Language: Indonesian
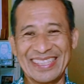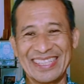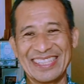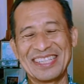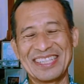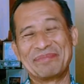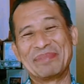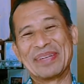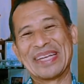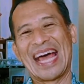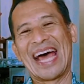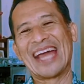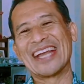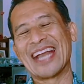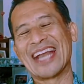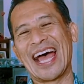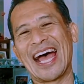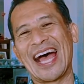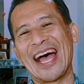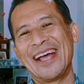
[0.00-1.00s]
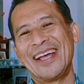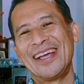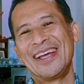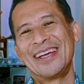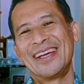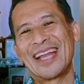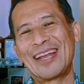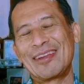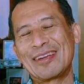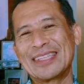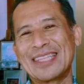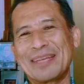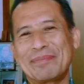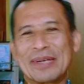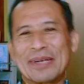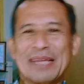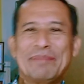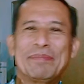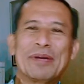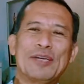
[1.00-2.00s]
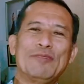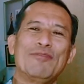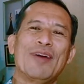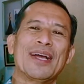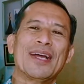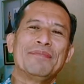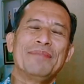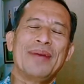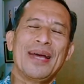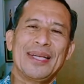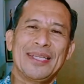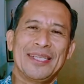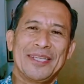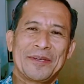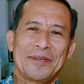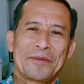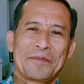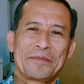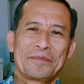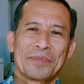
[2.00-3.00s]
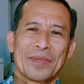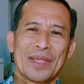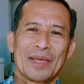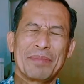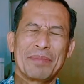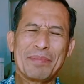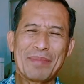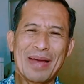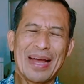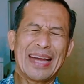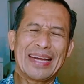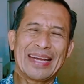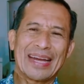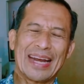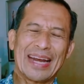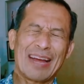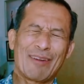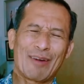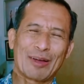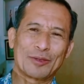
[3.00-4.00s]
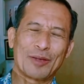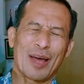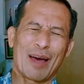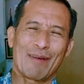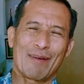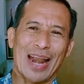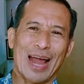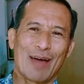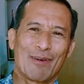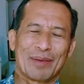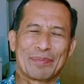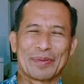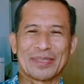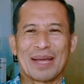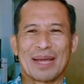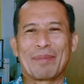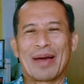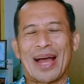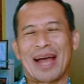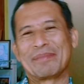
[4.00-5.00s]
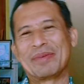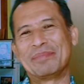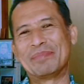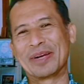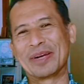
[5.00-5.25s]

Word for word: dititipin anak. Lalu kita pergi berdua kembali memang kadang-kadang waktu awal-awal pertama kami